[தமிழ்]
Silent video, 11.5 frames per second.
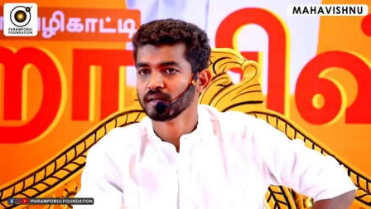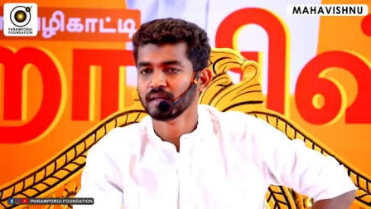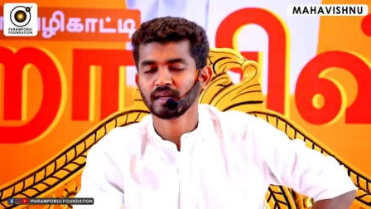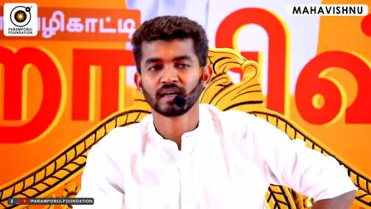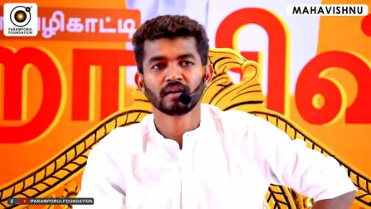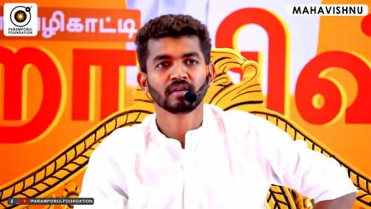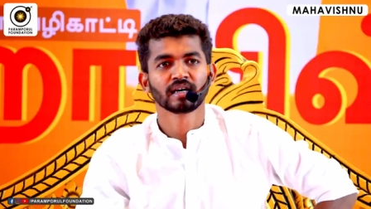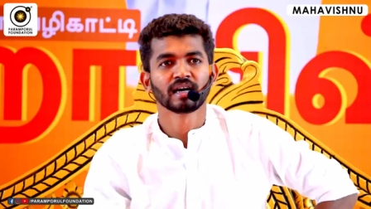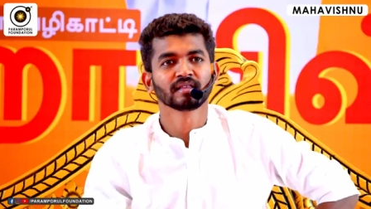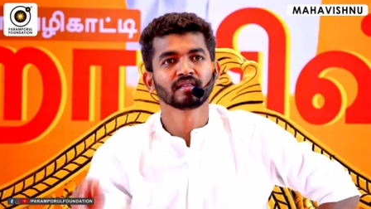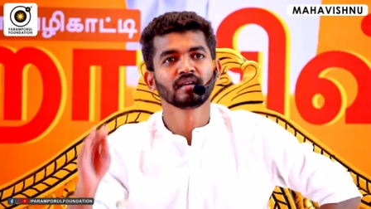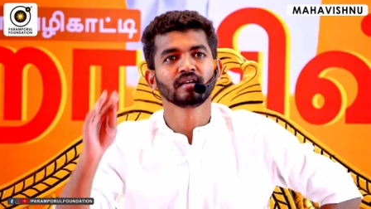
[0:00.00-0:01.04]
இல்லைங்க அவர்
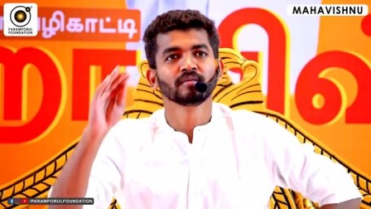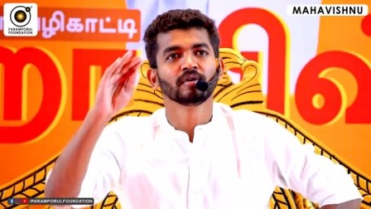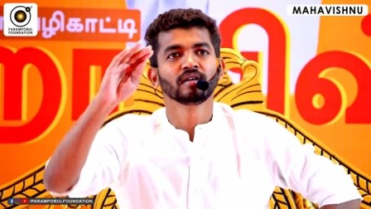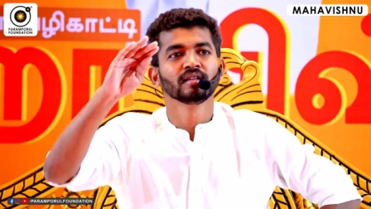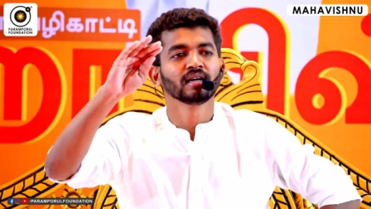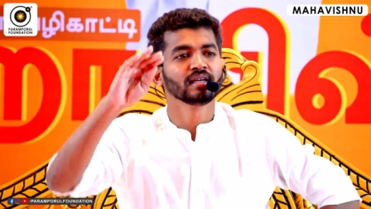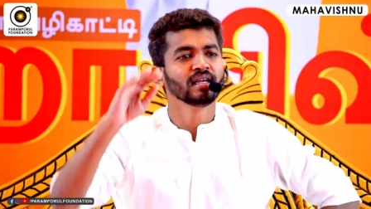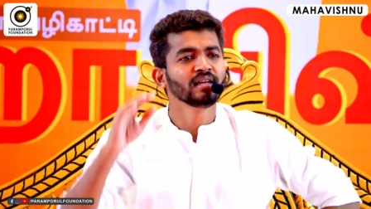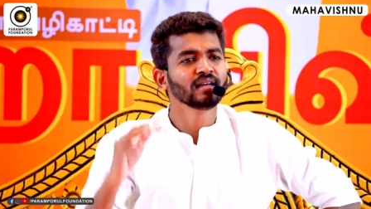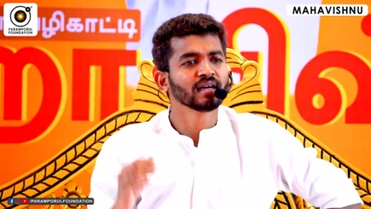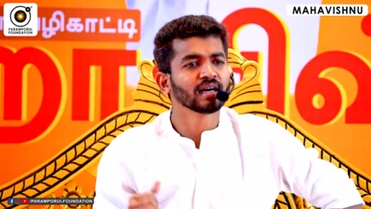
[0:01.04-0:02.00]
கர்த்தருக்கு மட்டும்தாங்க என்ன